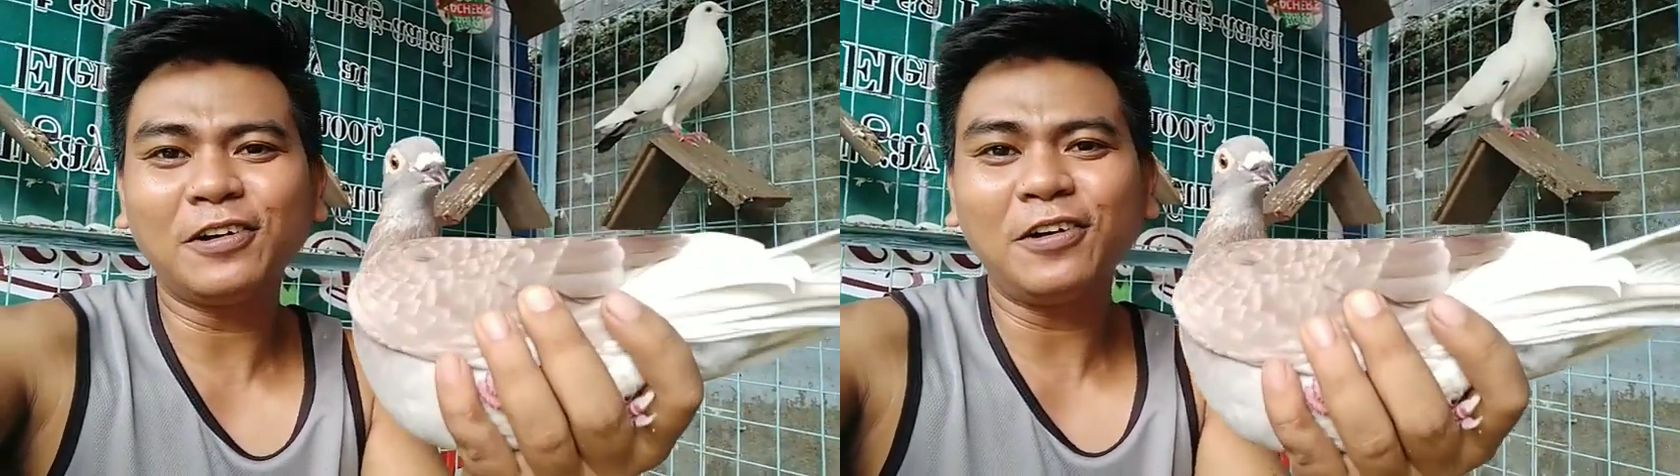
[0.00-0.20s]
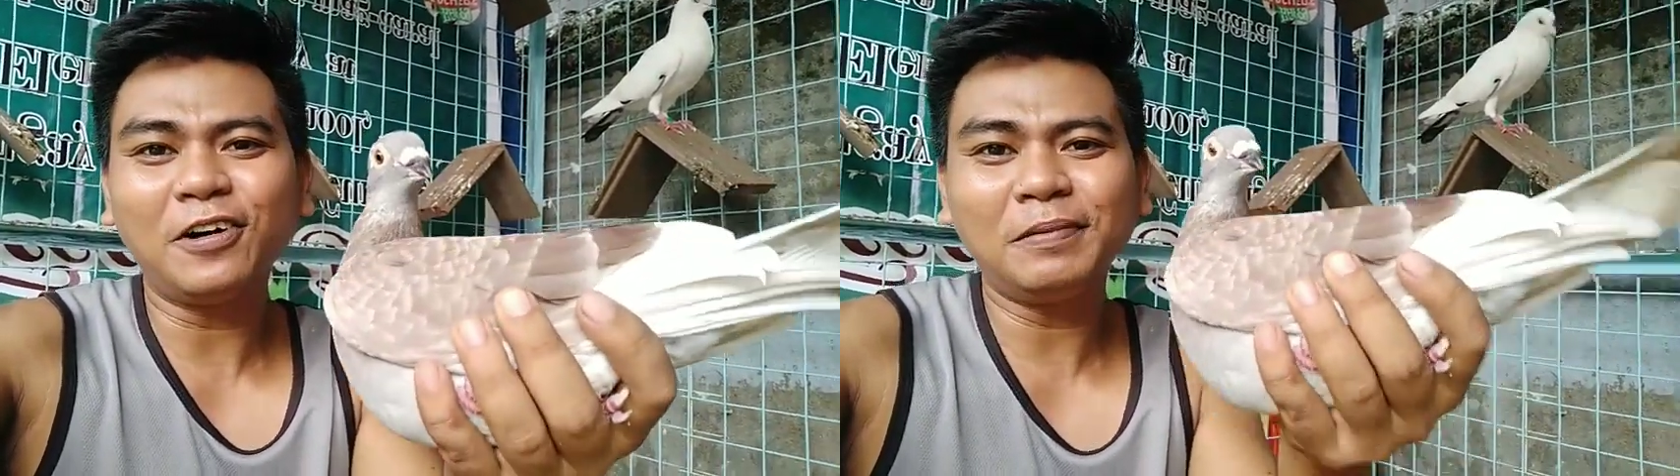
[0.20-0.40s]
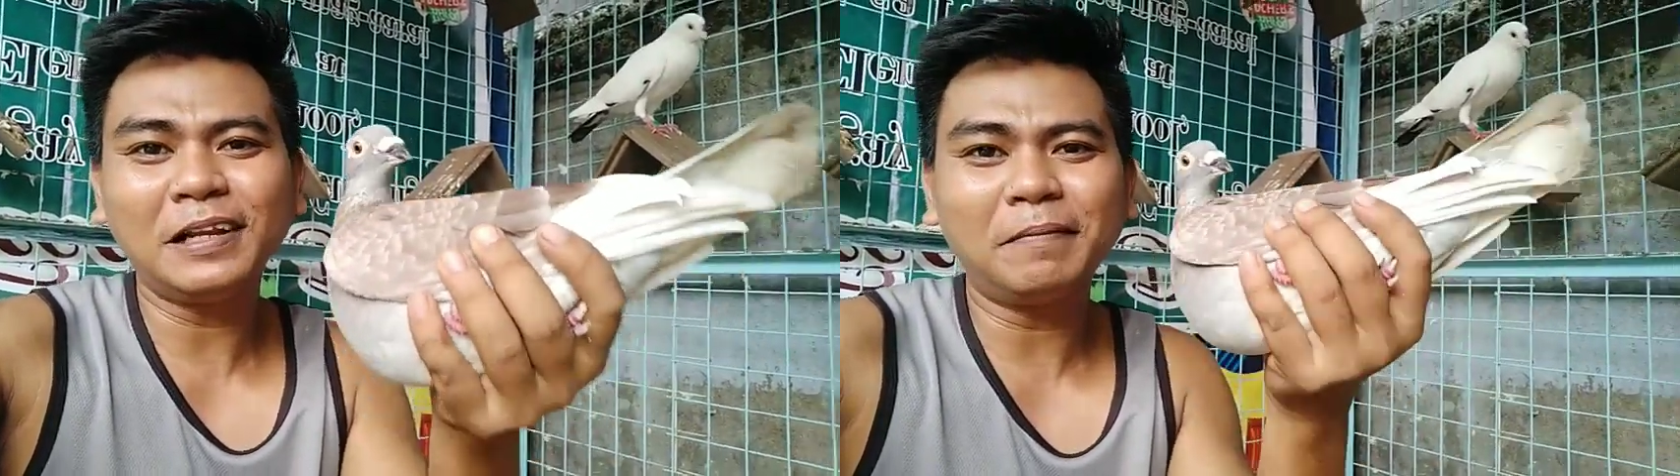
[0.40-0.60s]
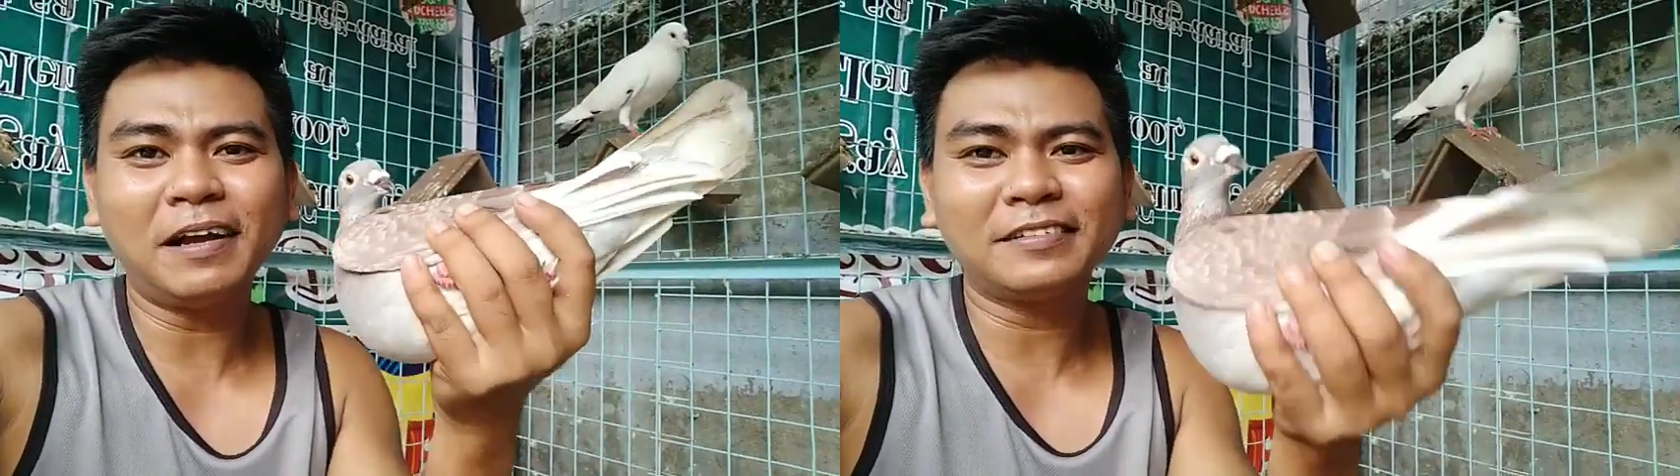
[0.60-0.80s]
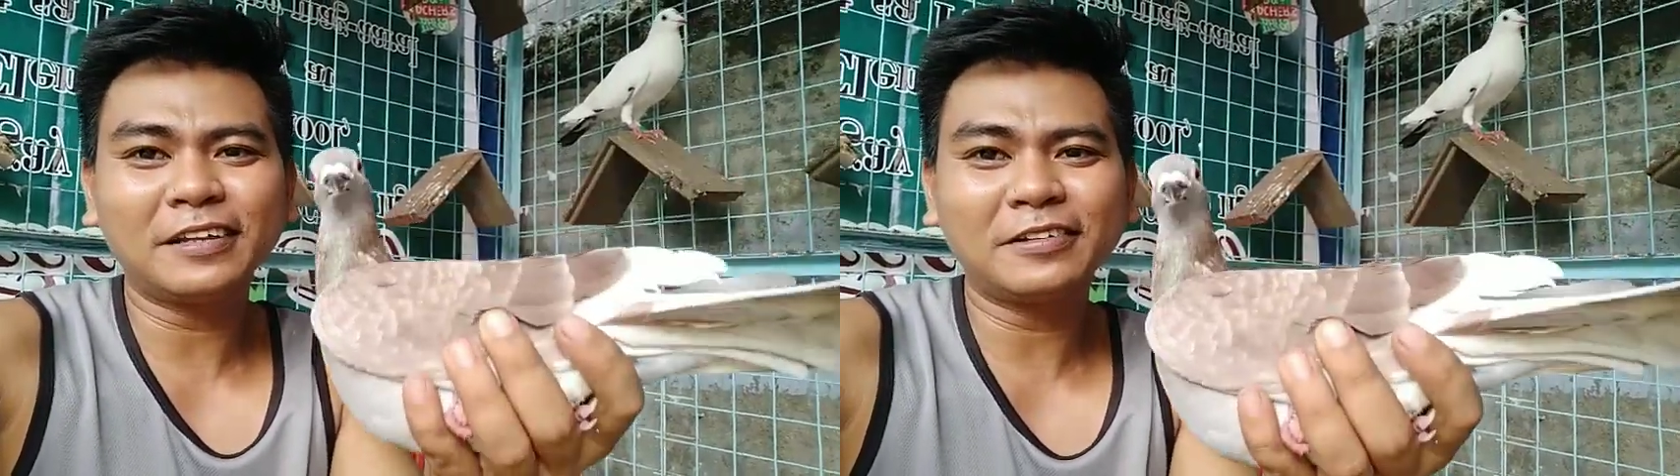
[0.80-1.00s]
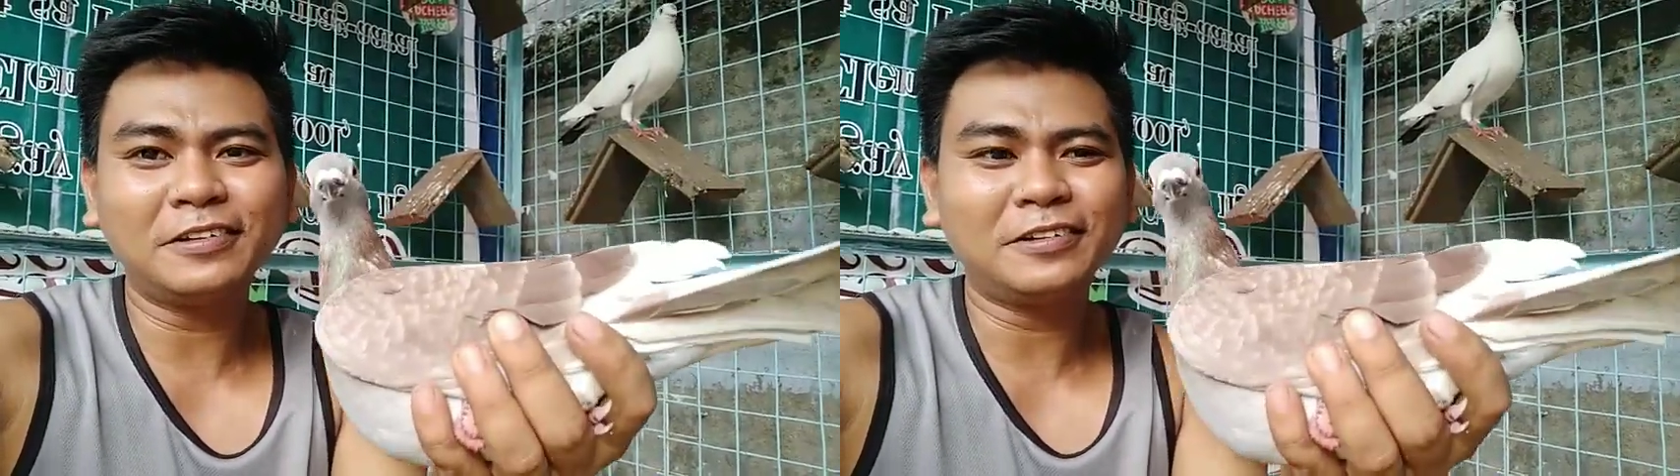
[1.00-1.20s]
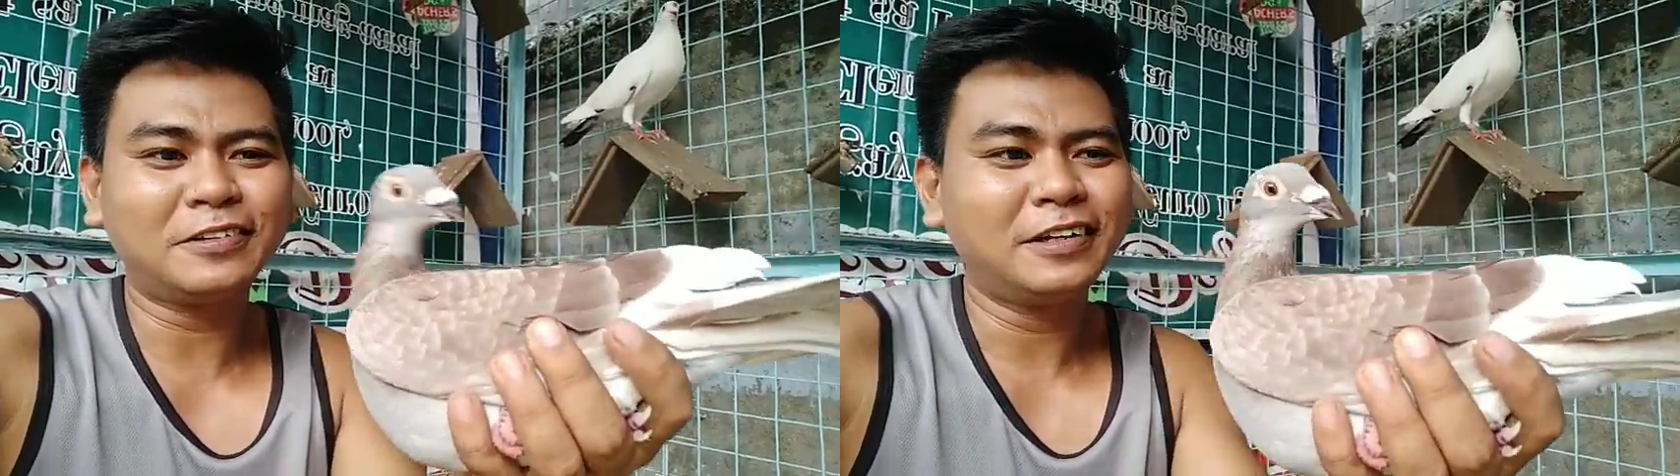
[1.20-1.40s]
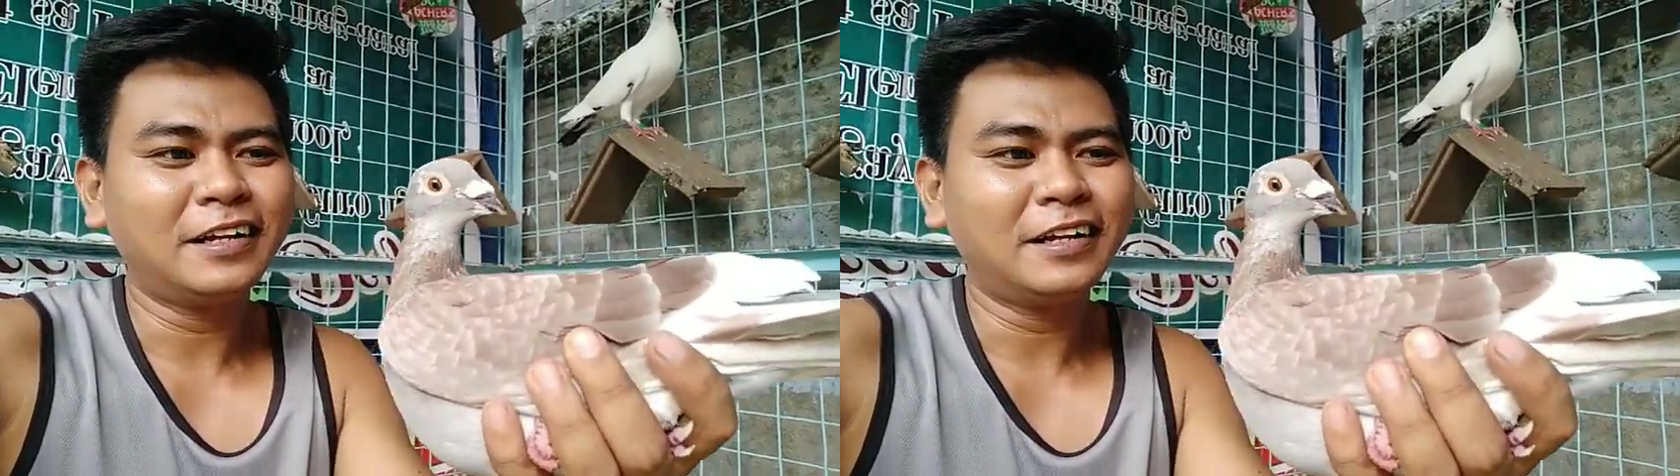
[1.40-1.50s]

to o pinabasket ko.